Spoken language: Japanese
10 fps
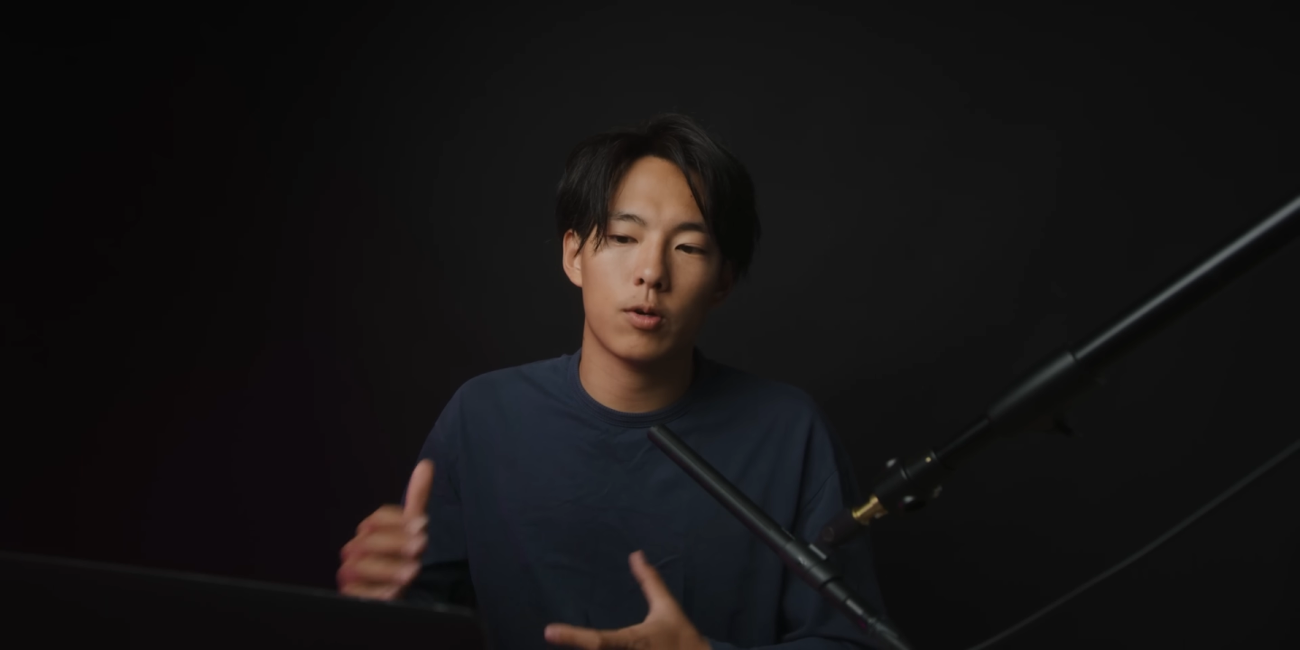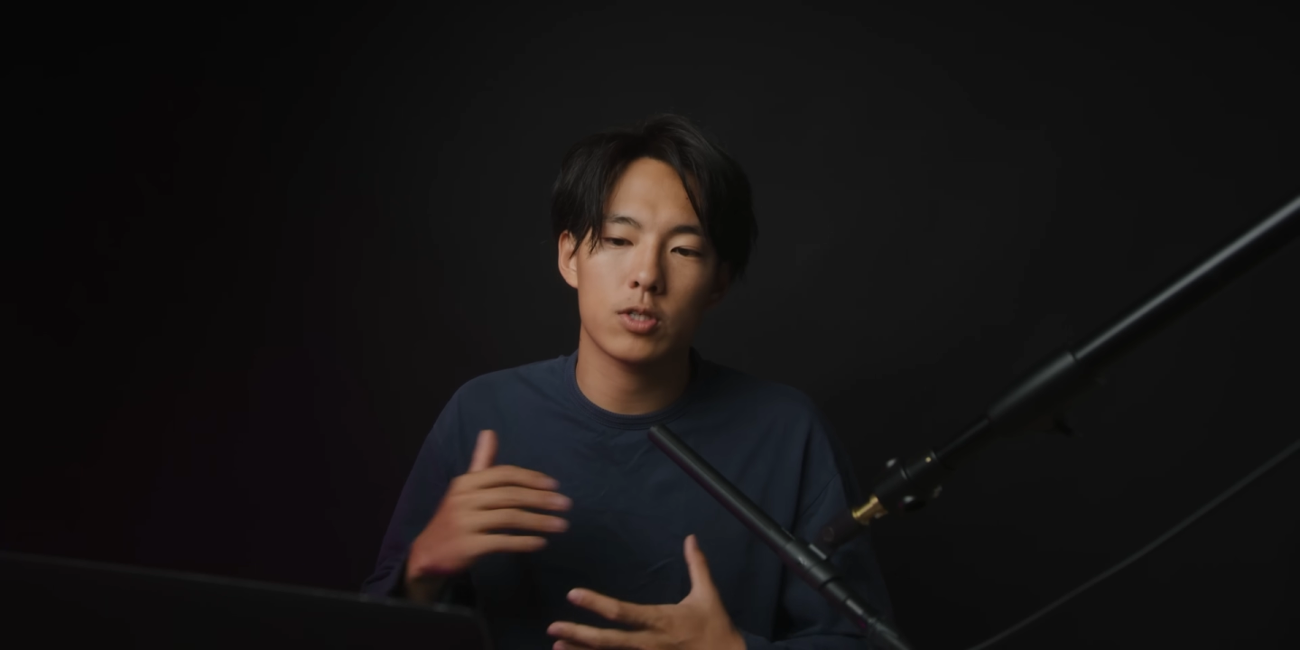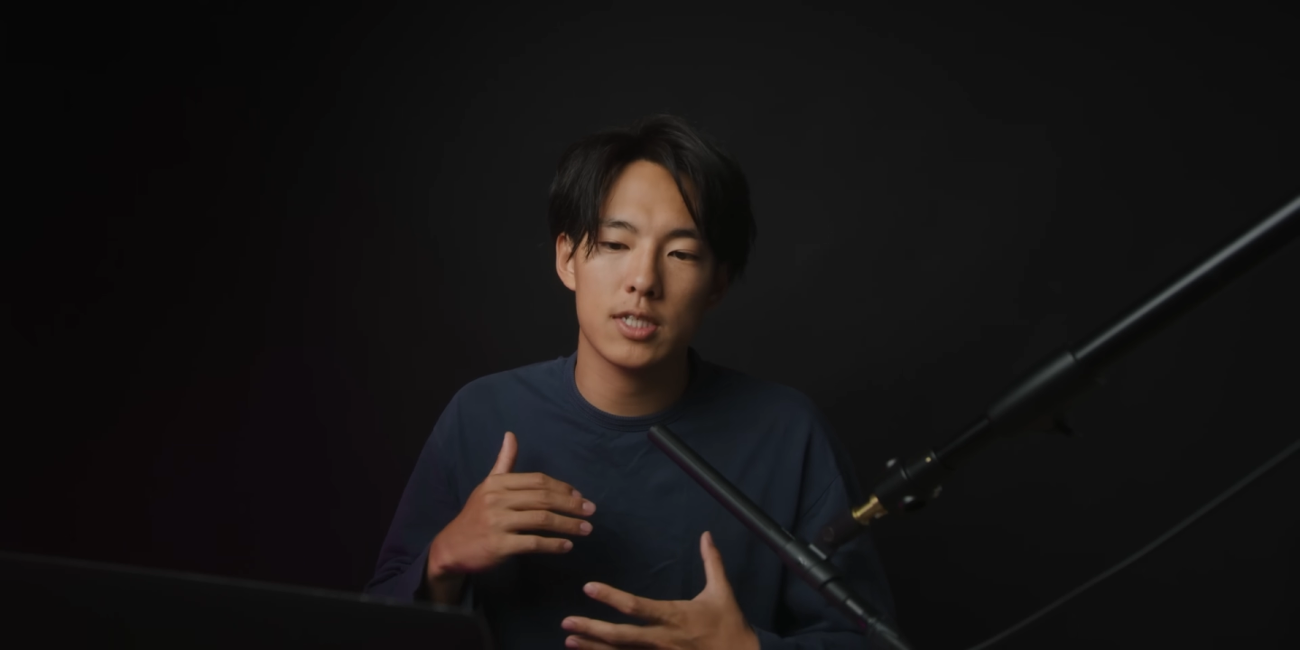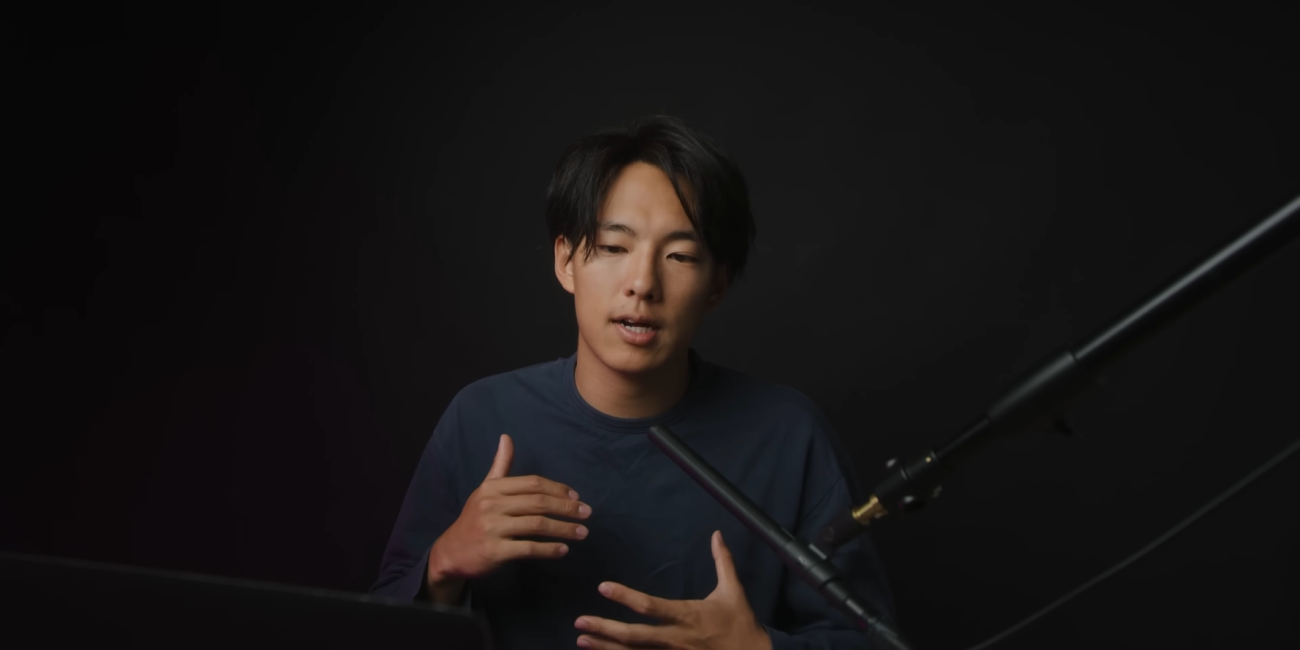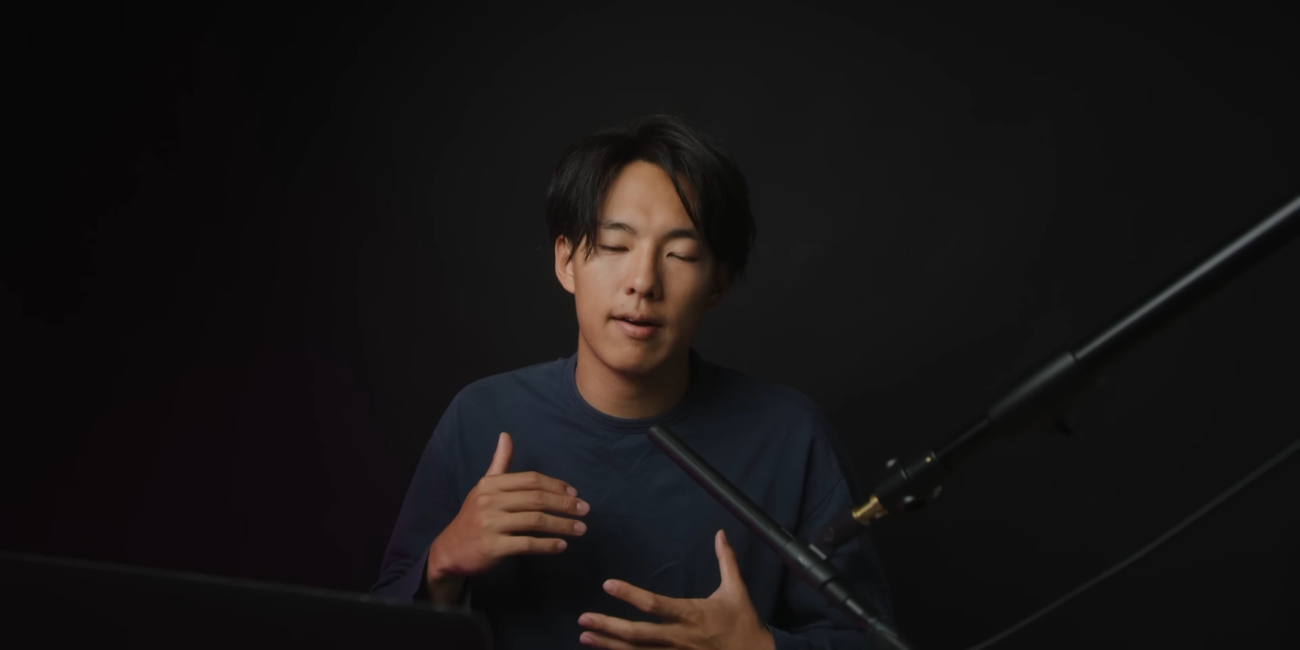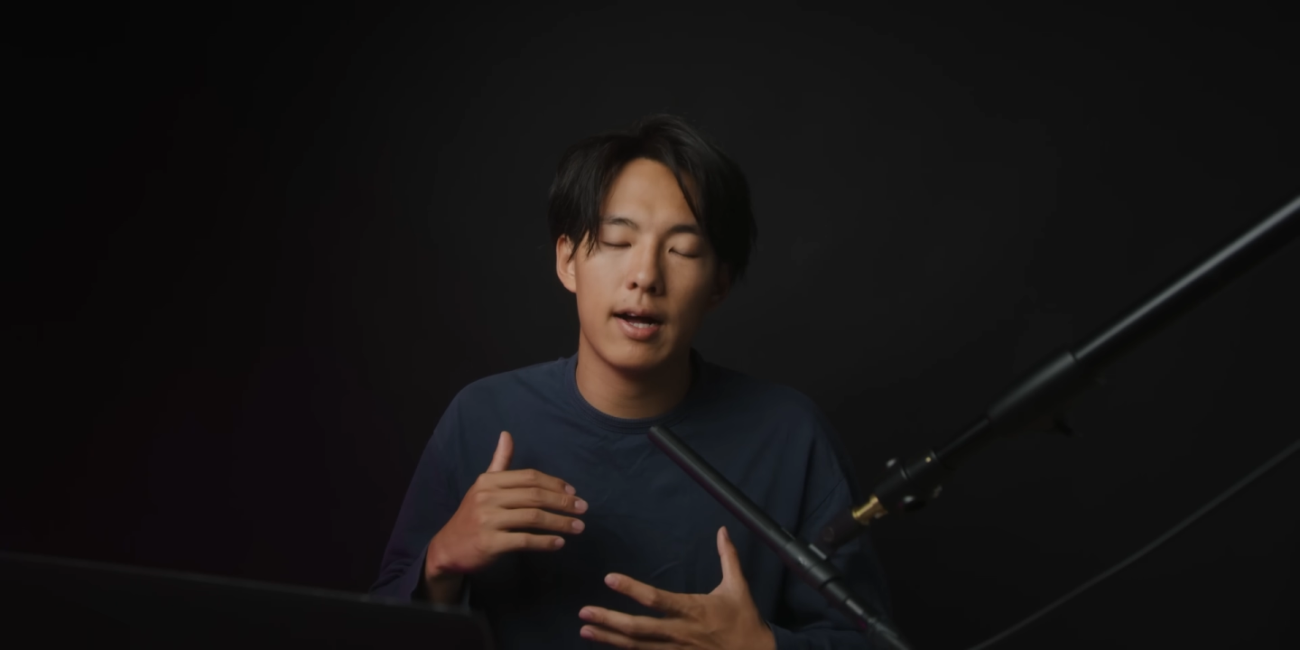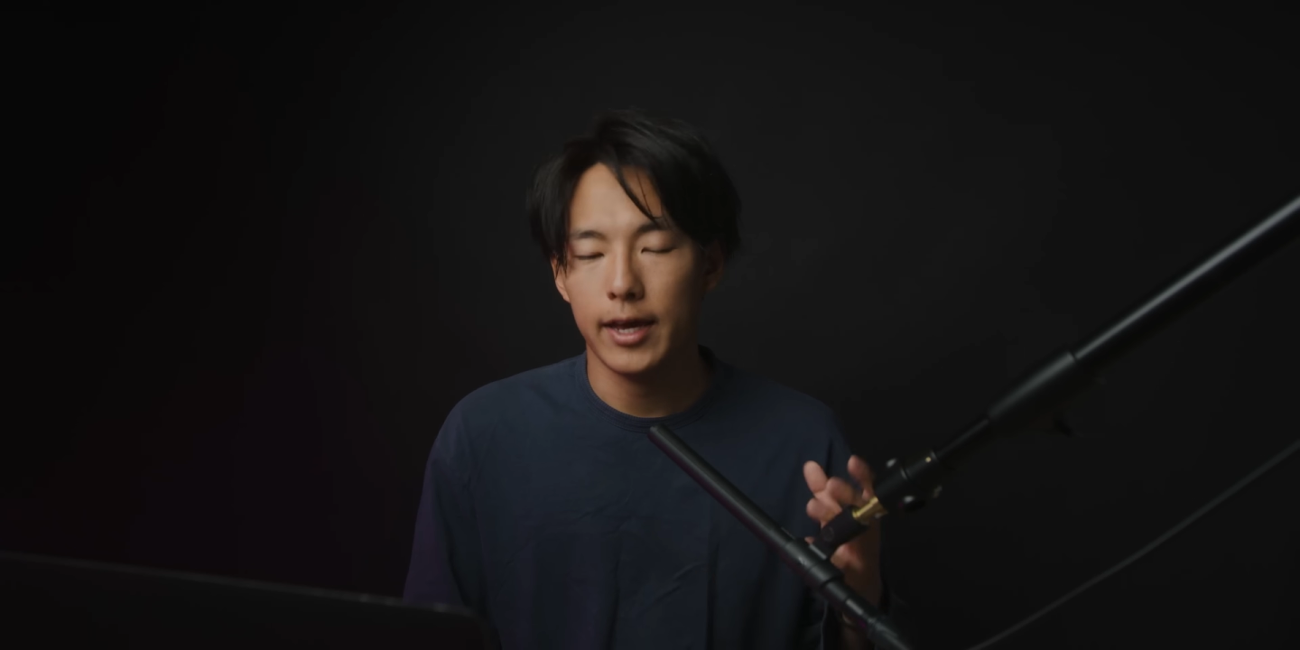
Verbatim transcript: こちら側、